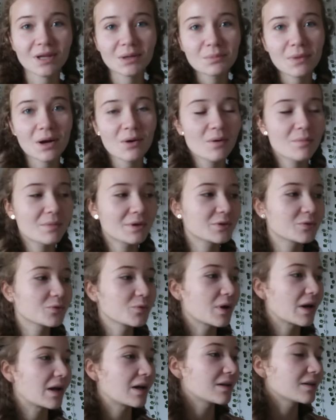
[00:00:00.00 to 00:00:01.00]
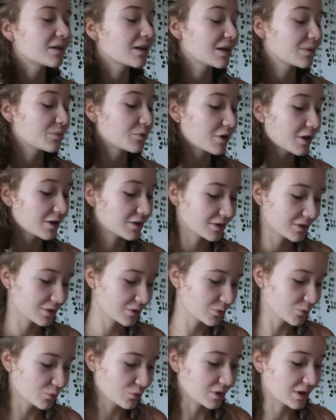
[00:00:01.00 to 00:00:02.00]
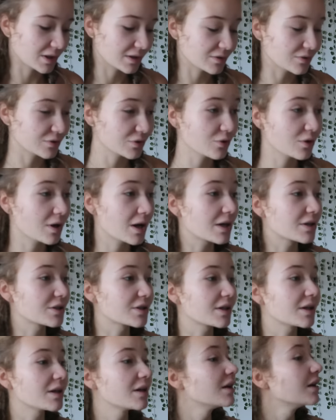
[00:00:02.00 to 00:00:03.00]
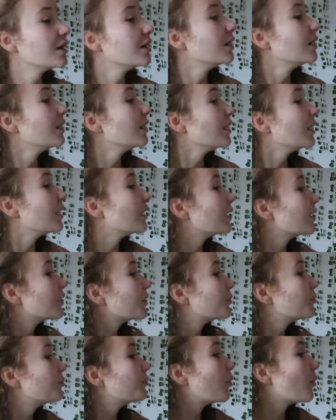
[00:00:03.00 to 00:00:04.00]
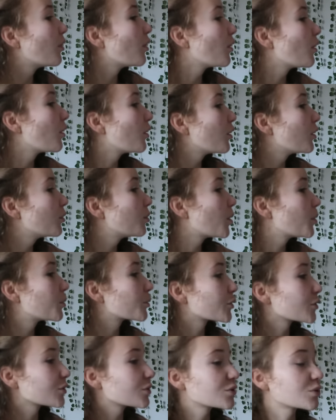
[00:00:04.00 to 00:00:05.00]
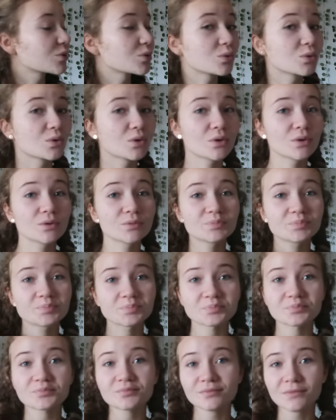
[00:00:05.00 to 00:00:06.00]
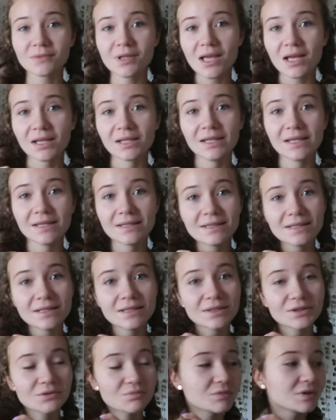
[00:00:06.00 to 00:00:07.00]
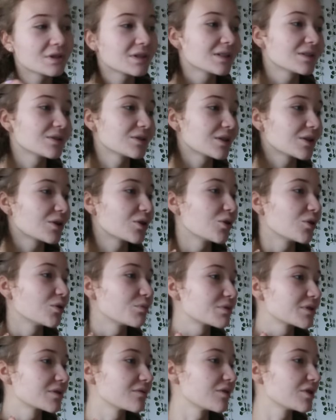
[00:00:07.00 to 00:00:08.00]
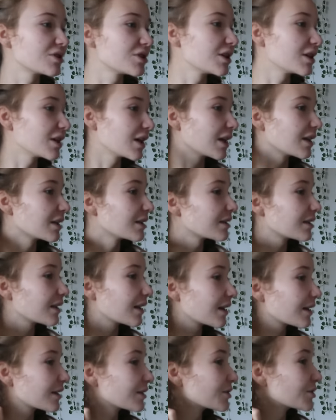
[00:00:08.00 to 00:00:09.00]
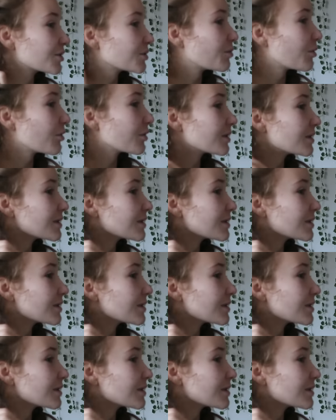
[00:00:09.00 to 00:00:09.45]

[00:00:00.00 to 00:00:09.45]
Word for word: mała matura, albo raczej i duża, to się okaże, e, bo po prostu no nie jesteśmy do tego przyzwyczajeni, tak, jeszcze po